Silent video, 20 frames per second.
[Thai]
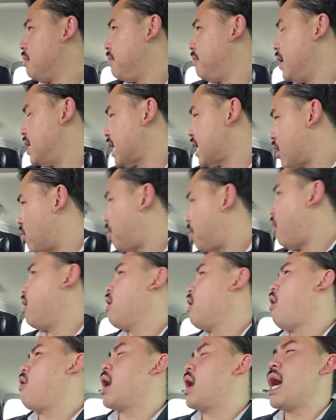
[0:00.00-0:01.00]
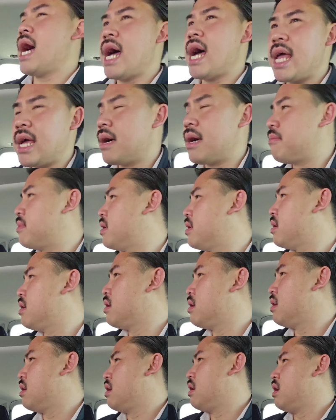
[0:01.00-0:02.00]
พี่ชายของพ่อร้องไห้ครับชาย
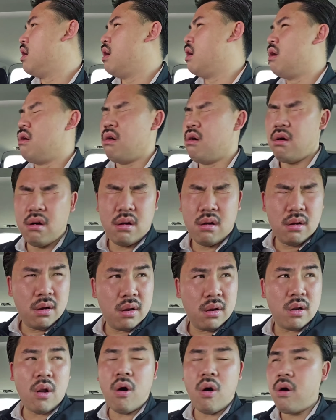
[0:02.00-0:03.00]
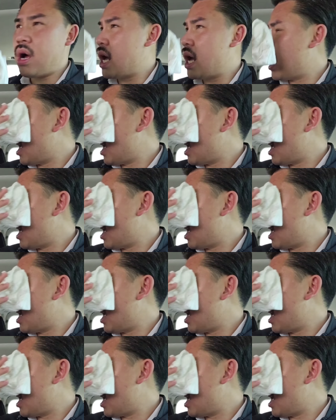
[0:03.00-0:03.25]
พ่อเด็กเขาเห็นไหมว่าน้